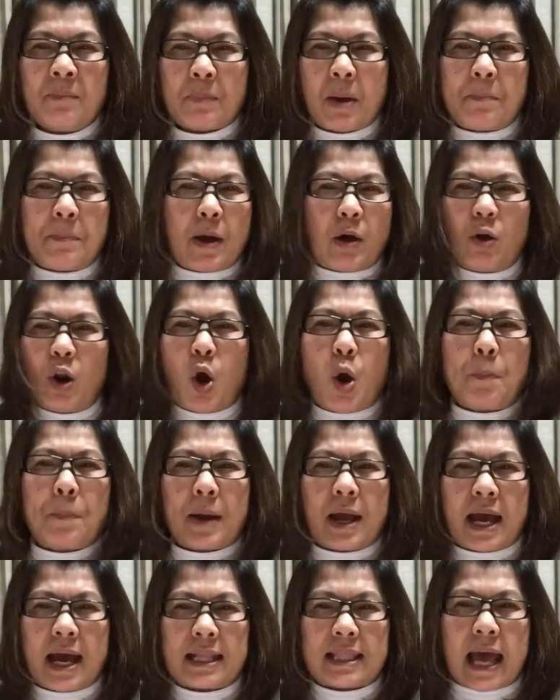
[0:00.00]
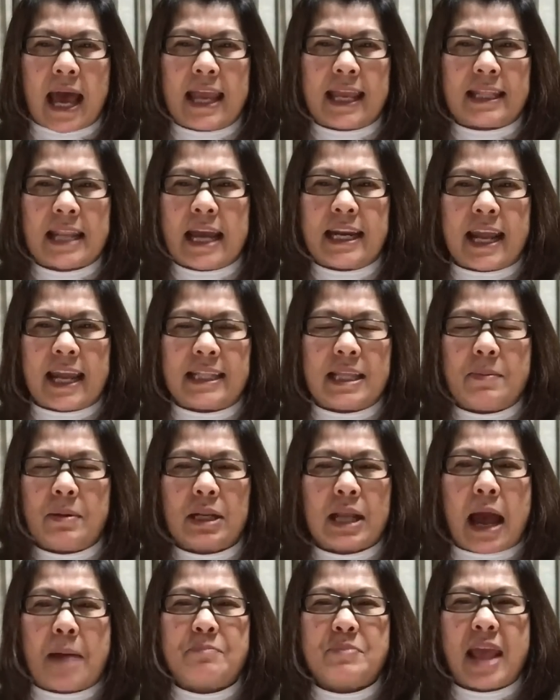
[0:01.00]
ป้าแป๋วลบค่ะไอ้แั่ไหนที่มั
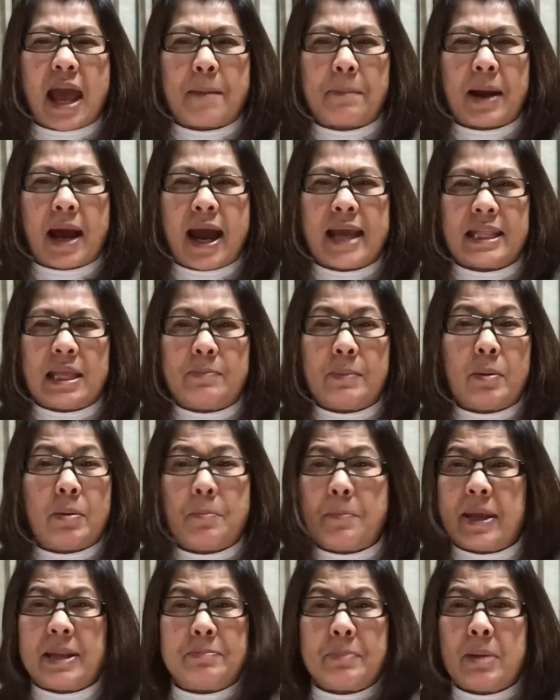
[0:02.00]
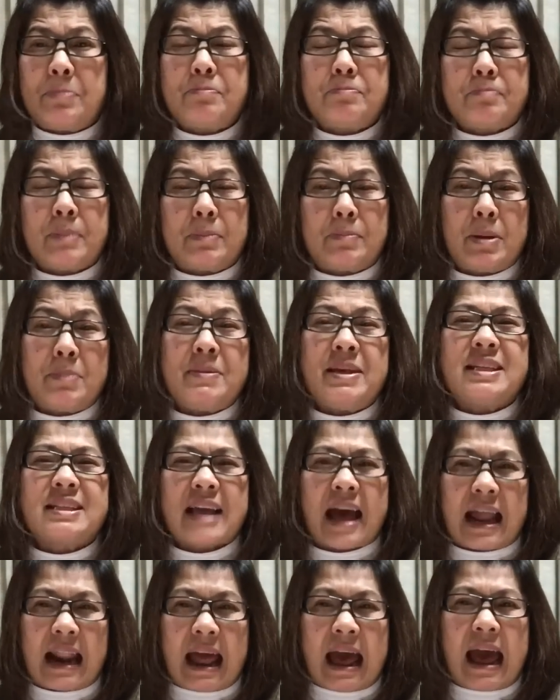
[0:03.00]
นคำหยาบคายที่มันไม่ไม่มันไม่มี
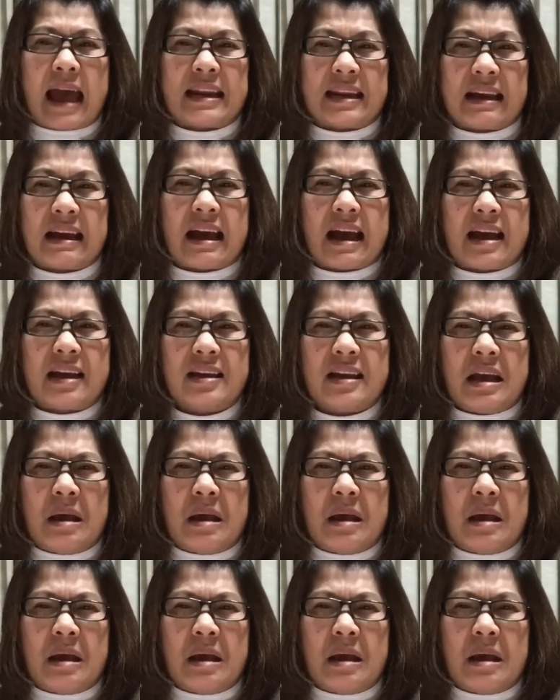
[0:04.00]
สาระนะคะ